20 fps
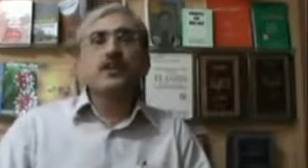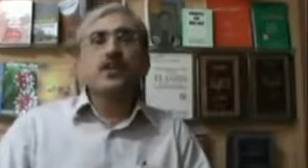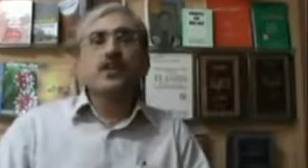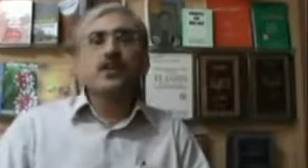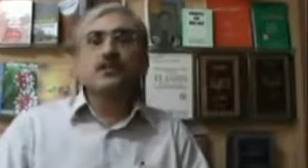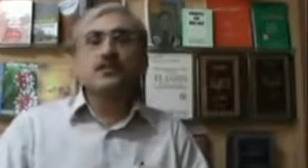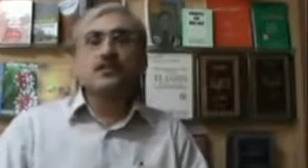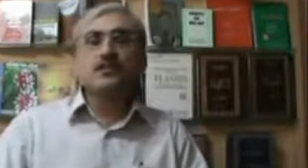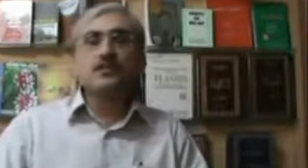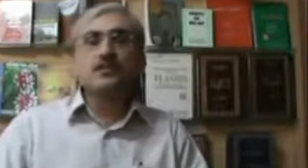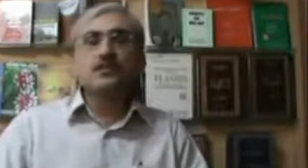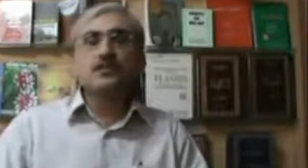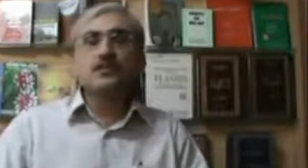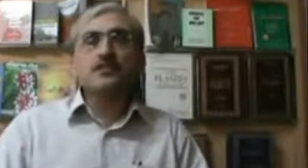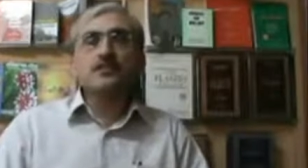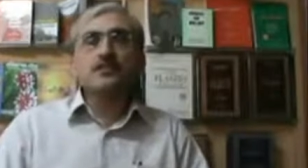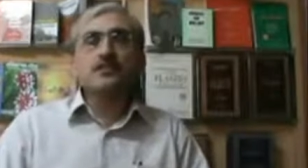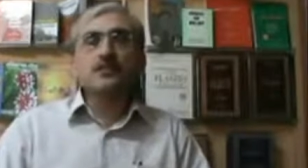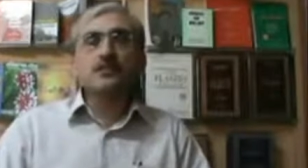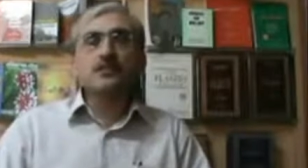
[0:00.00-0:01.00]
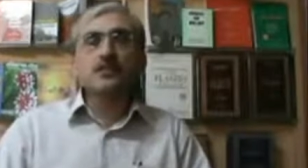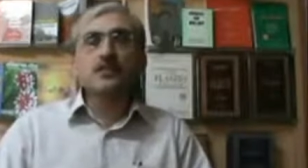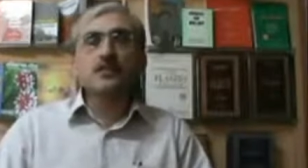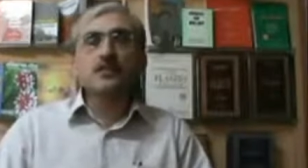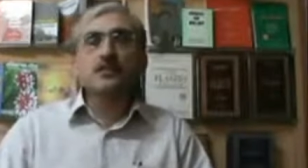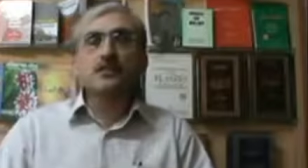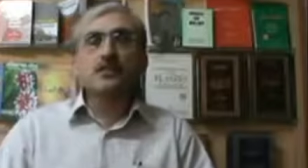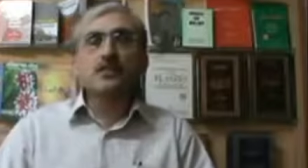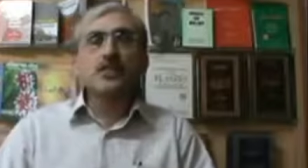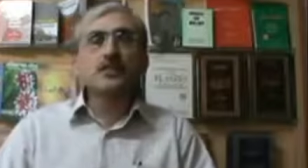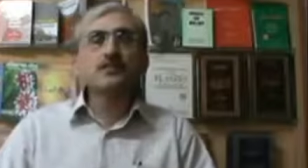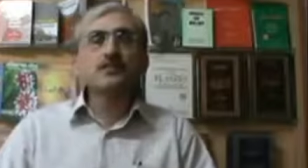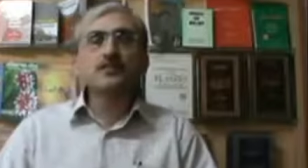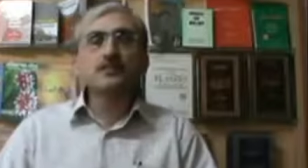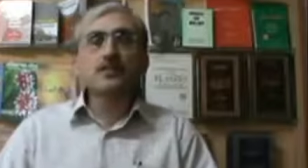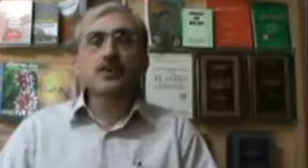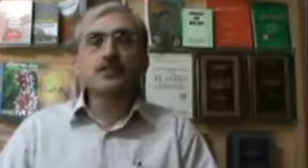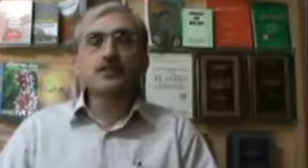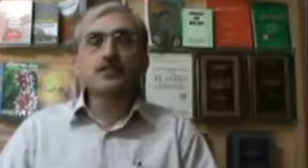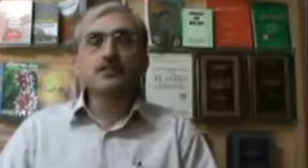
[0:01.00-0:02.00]
Her girdiği sınıfta
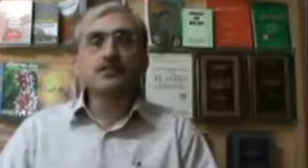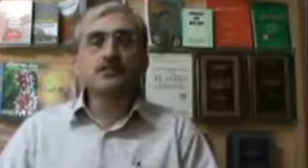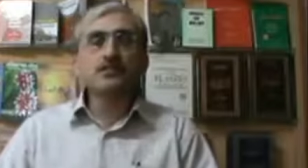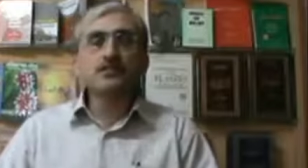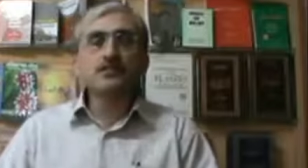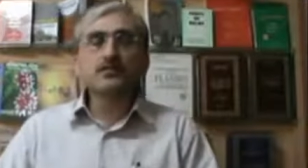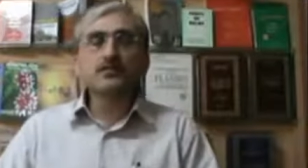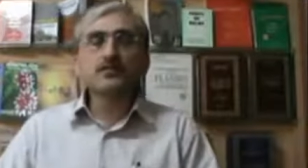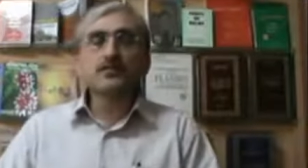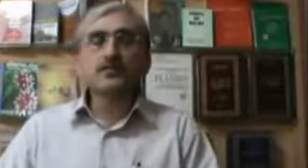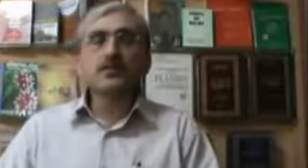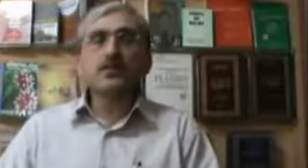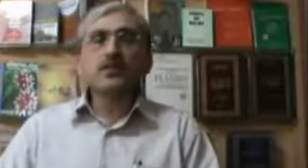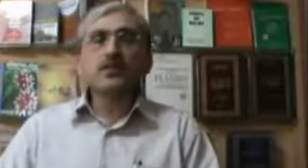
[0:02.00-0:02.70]
evrimi anlatır.